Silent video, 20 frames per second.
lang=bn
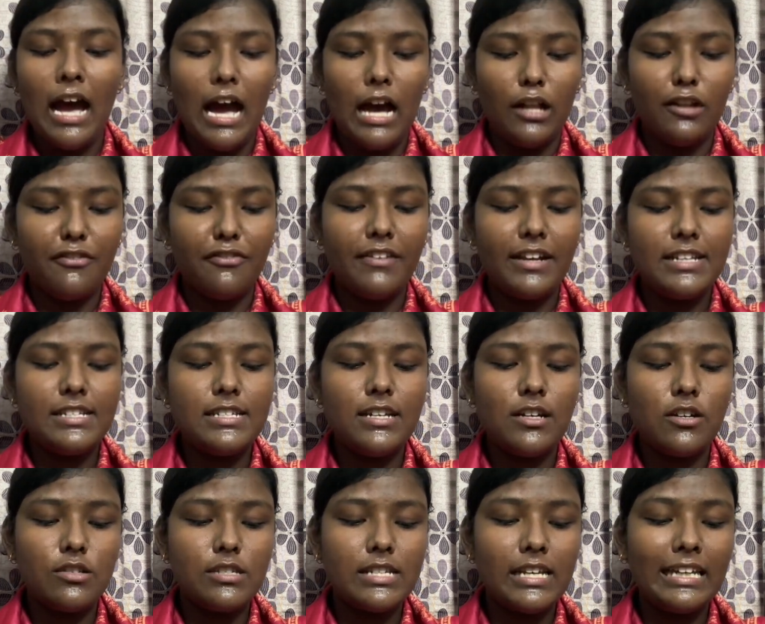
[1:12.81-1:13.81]
আলফ্রেড
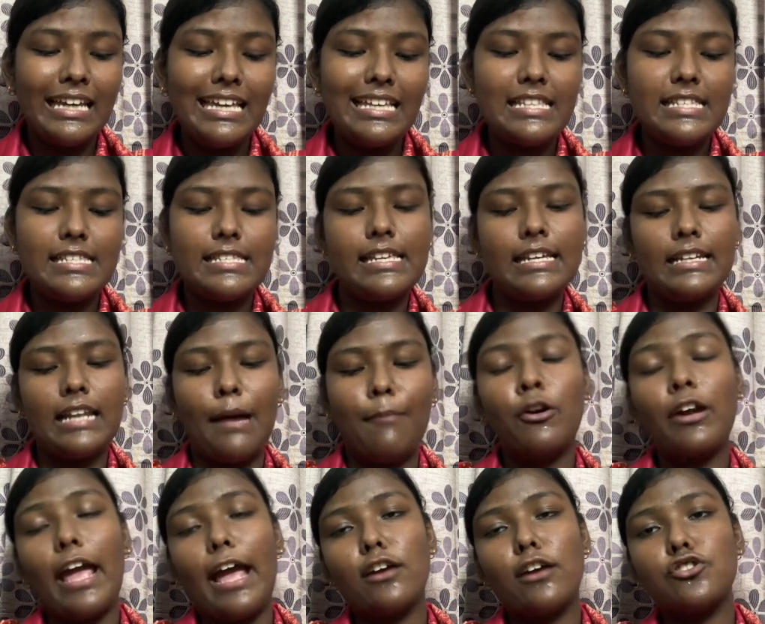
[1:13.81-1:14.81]
হচ্ছে কিনসি
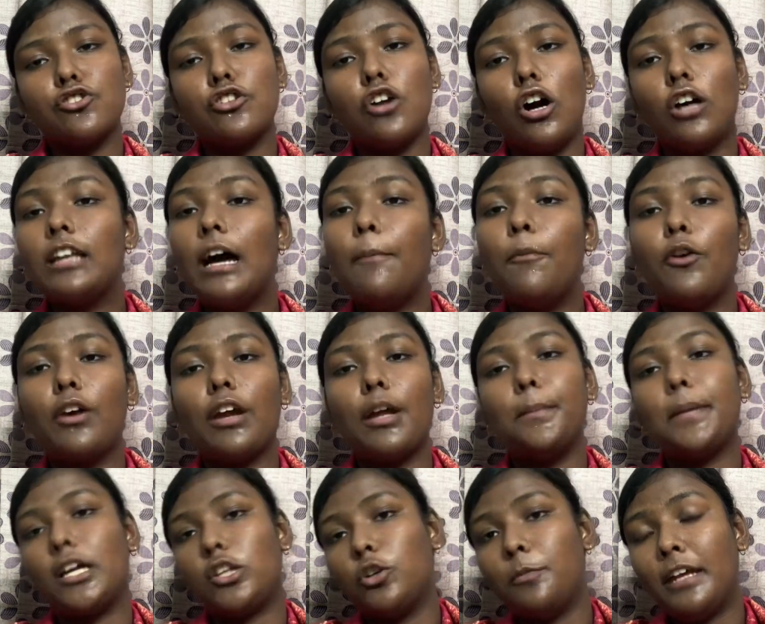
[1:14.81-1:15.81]
নামক একজন অধ্যাপকের
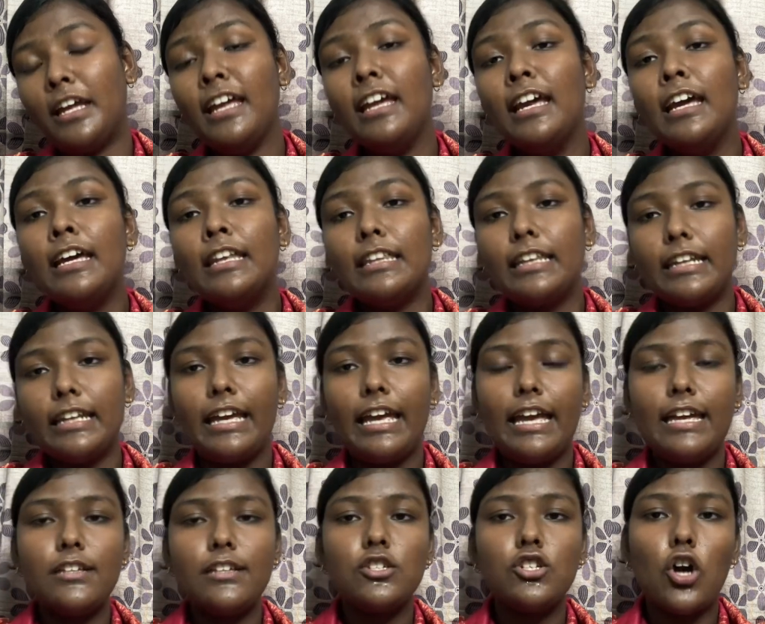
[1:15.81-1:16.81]
মাধ্যমে তিনি
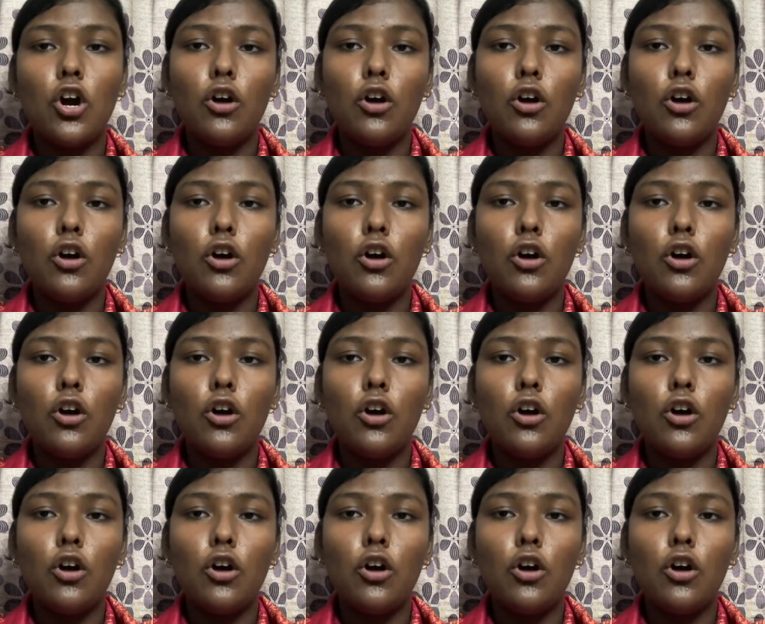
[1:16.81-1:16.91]
এই